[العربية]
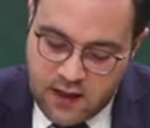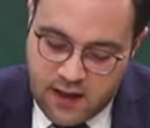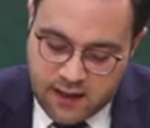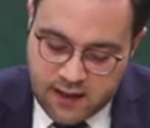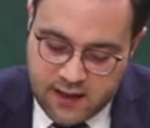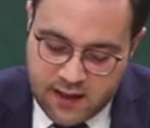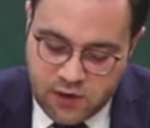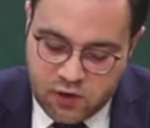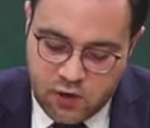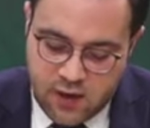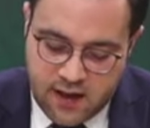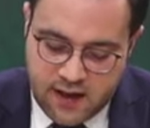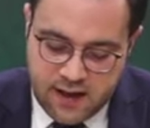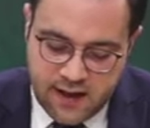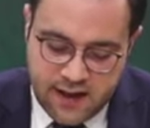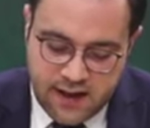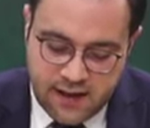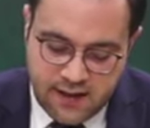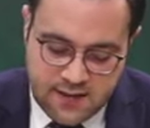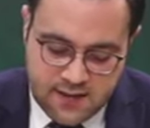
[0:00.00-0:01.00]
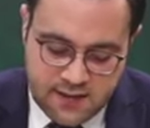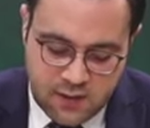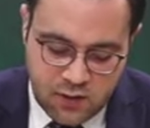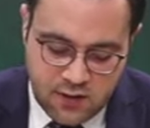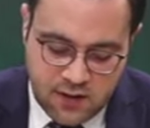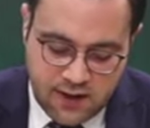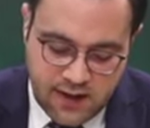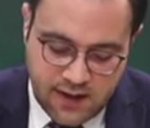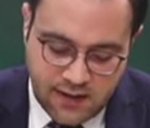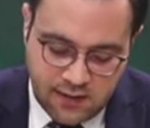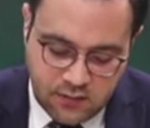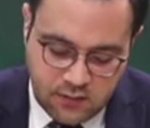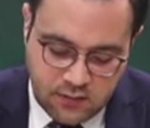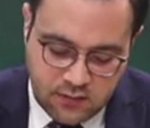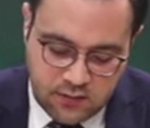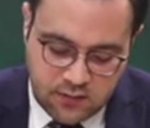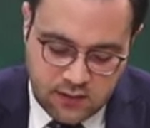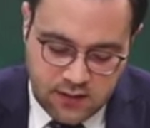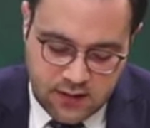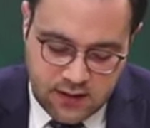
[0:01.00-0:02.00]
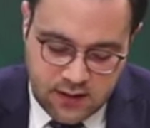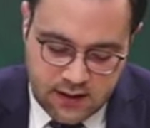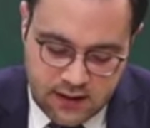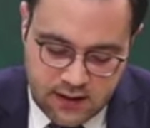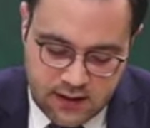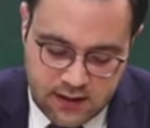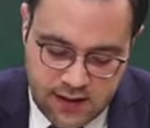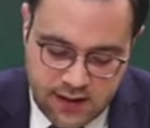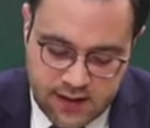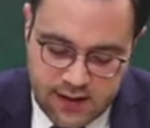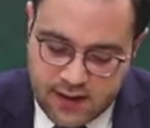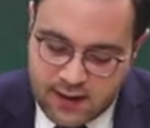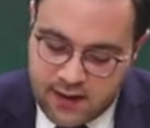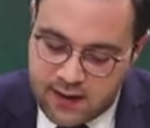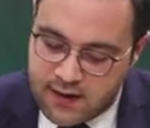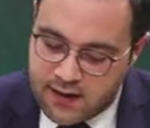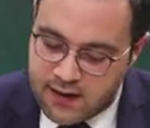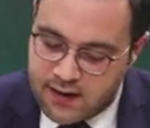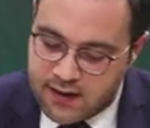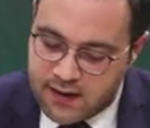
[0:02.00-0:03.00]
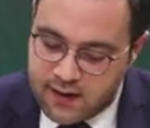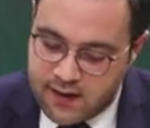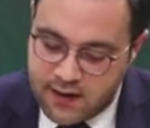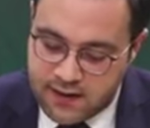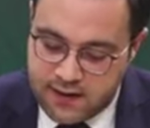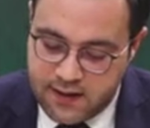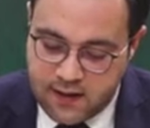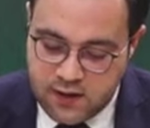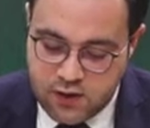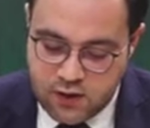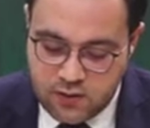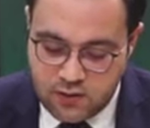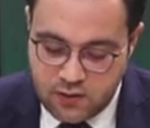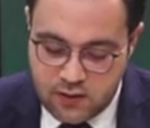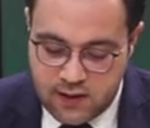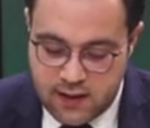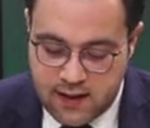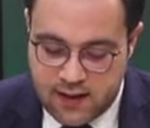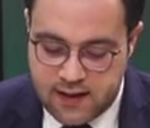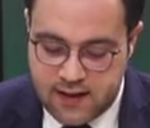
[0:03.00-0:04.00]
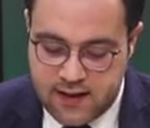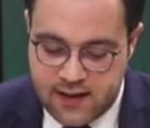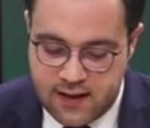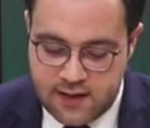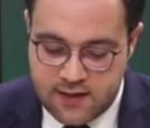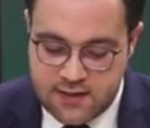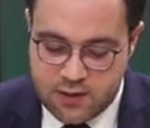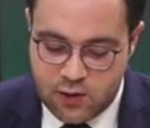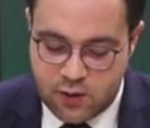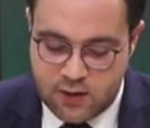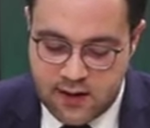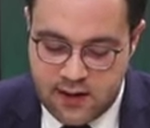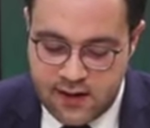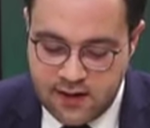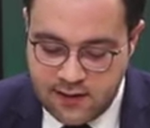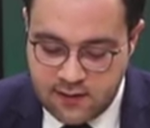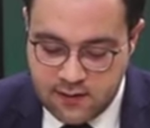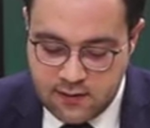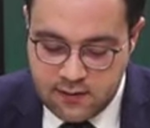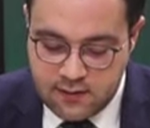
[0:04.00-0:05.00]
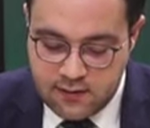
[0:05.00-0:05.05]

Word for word: يحتج على أهل السنة على الشيعة دقيقة دقيقة يحتج على أهل السنة أه،